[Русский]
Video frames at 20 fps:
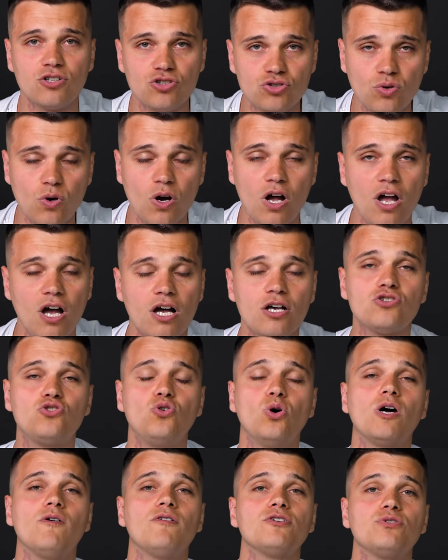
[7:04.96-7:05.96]
хожу,
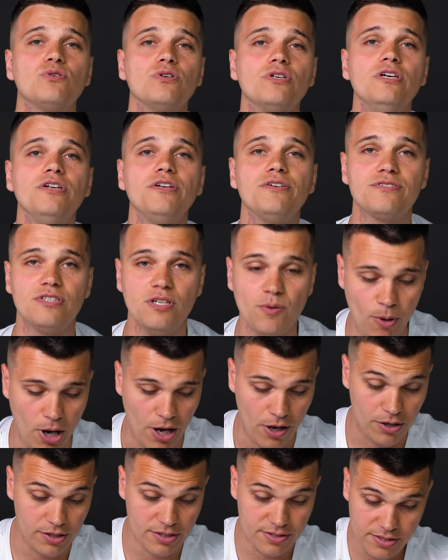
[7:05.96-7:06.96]
здорово с руки не
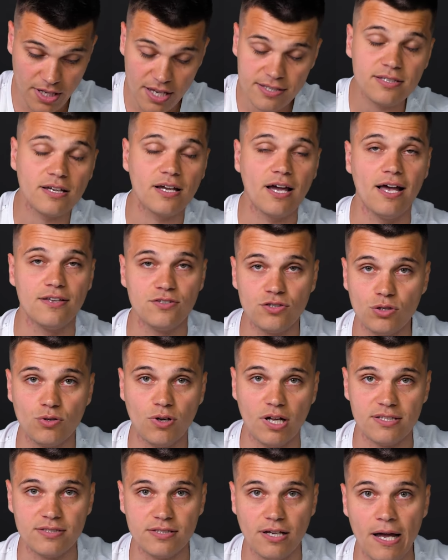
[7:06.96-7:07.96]
снимаю. Здесь какая
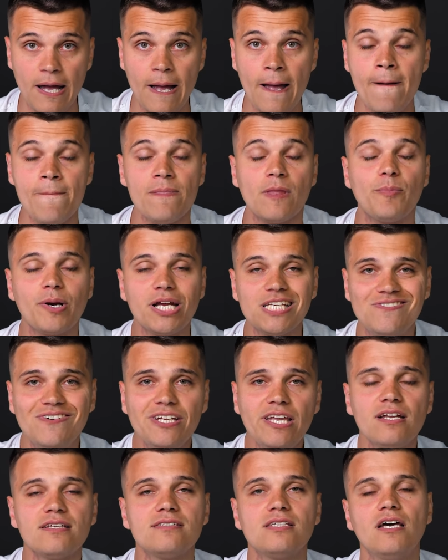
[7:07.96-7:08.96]
ситуация?
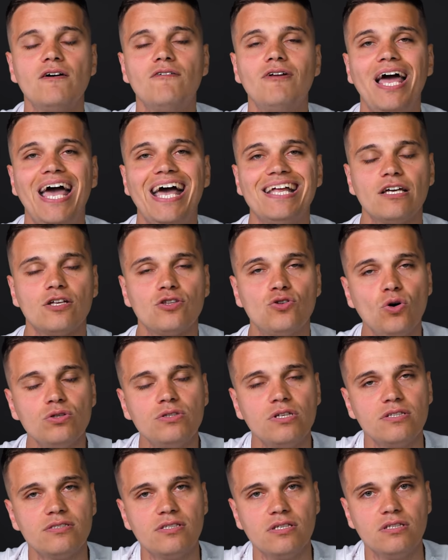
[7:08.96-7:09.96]
Производитель заявляет до
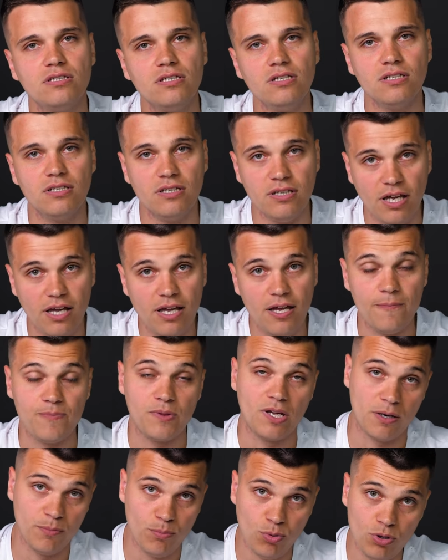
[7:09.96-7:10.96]
30 дней
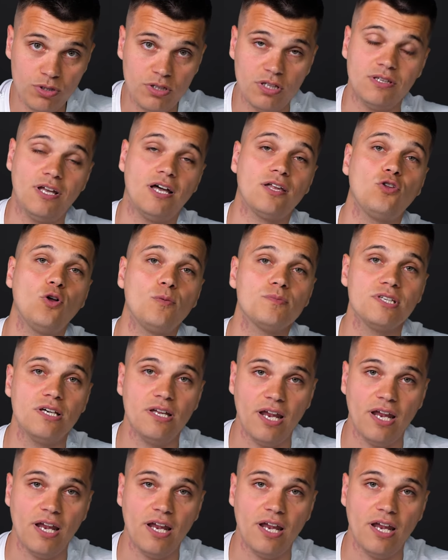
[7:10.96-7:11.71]
работы на одном